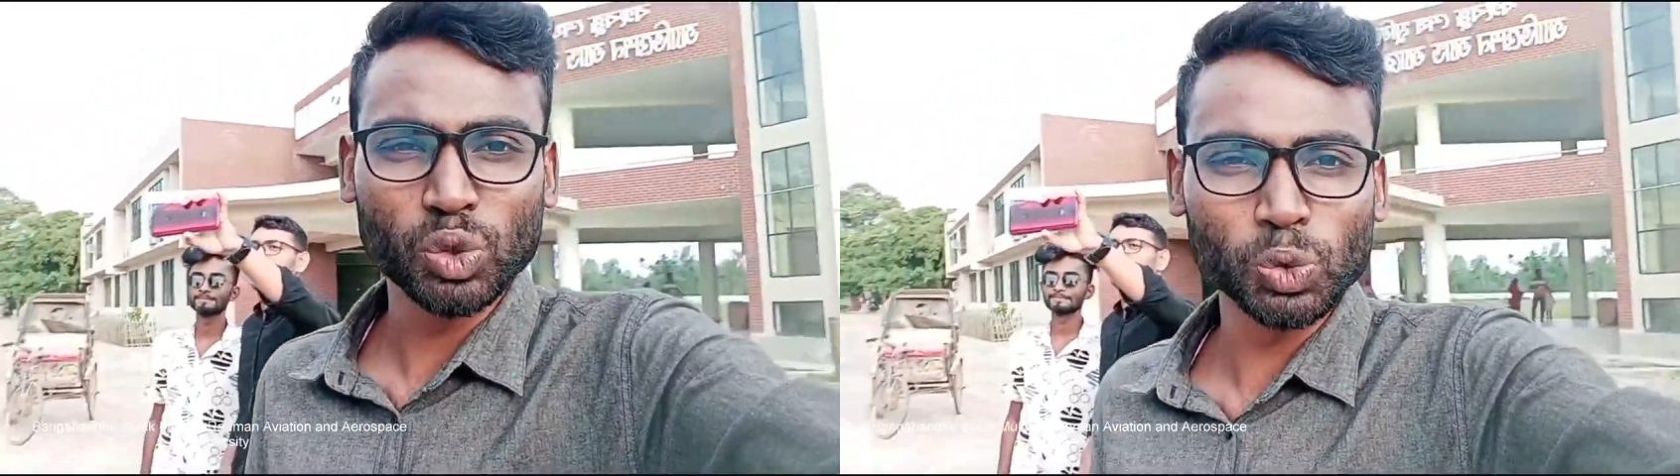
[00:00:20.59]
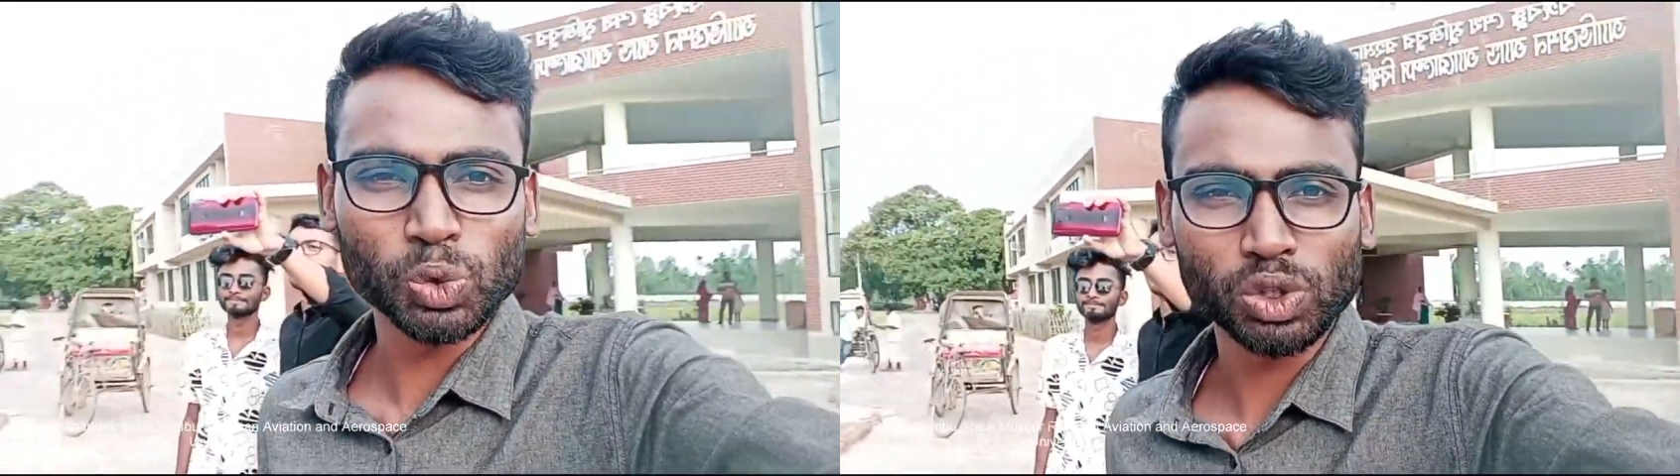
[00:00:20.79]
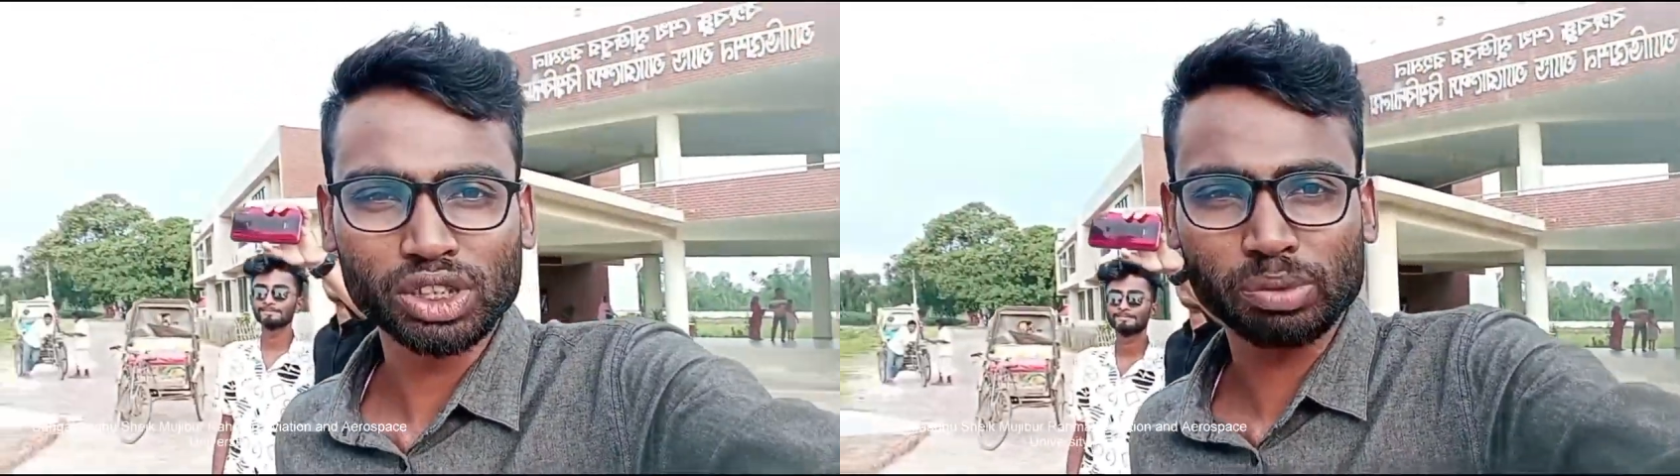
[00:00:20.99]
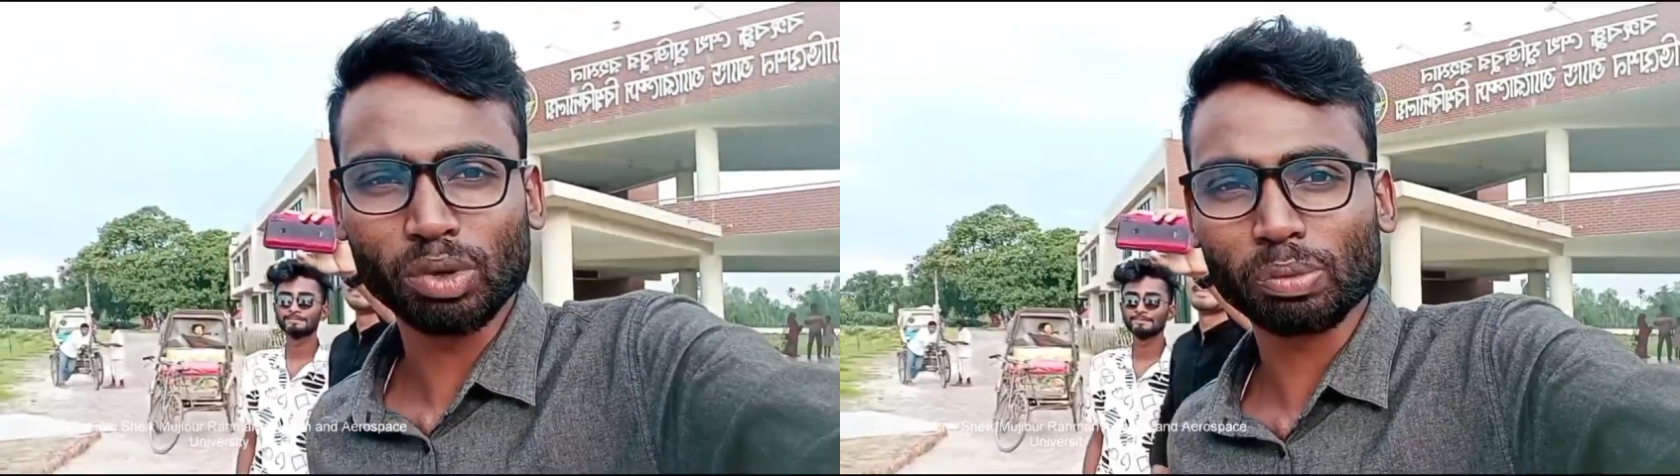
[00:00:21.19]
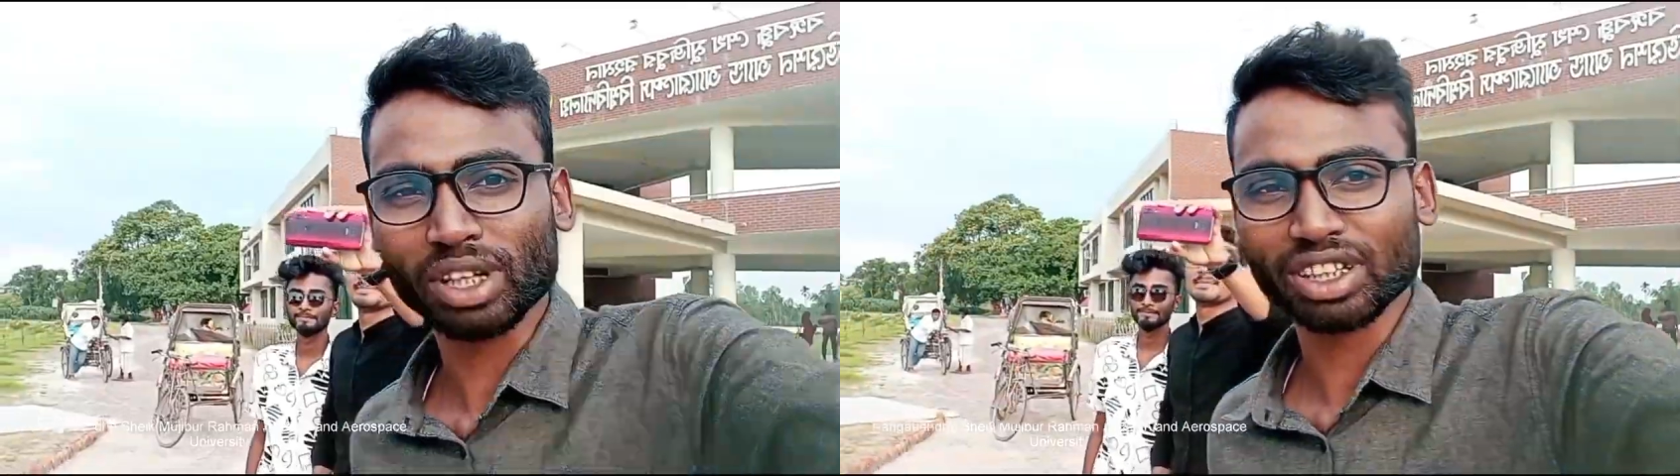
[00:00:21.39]
টু
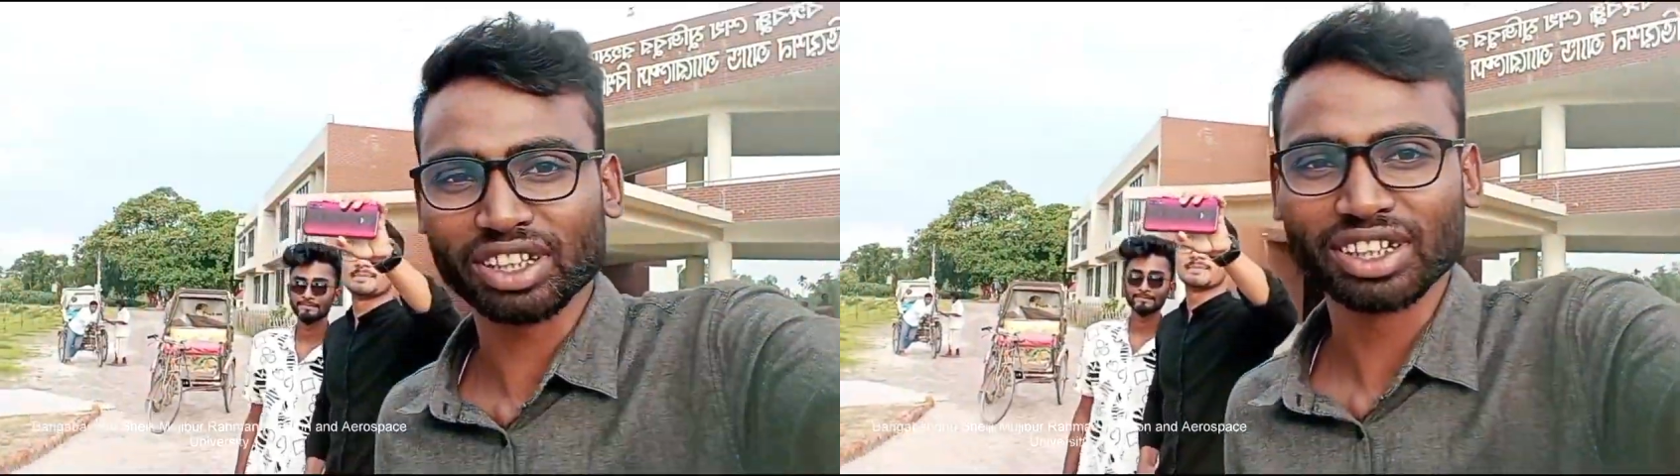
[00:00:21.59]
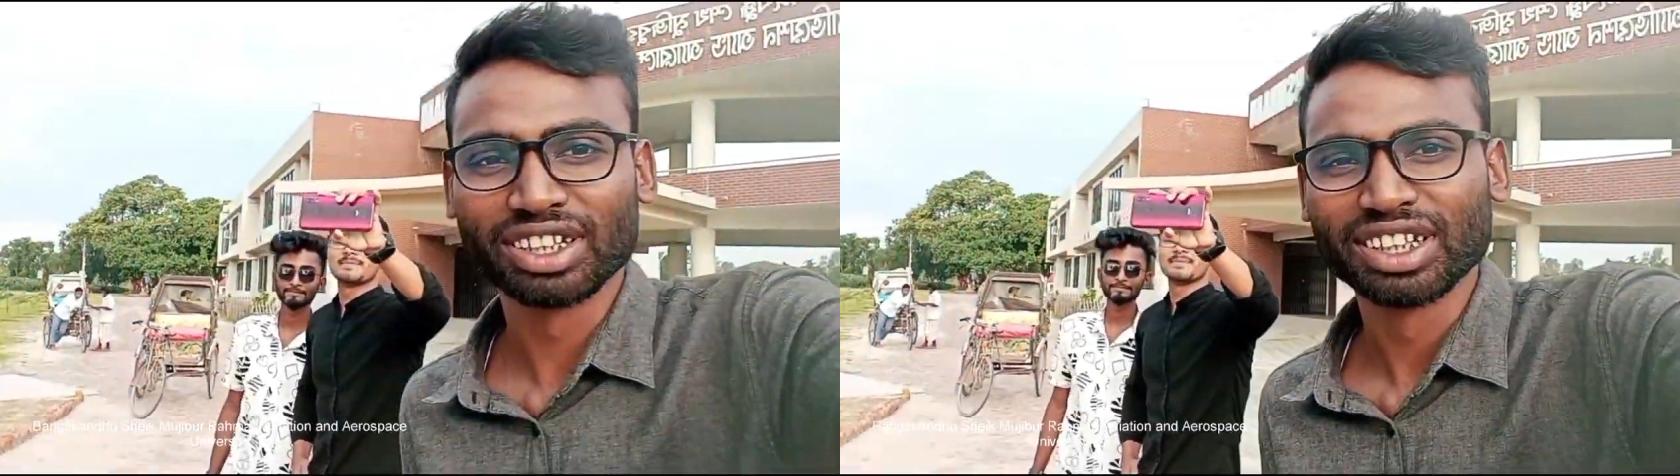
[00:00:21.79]
স্মল ব্রাদার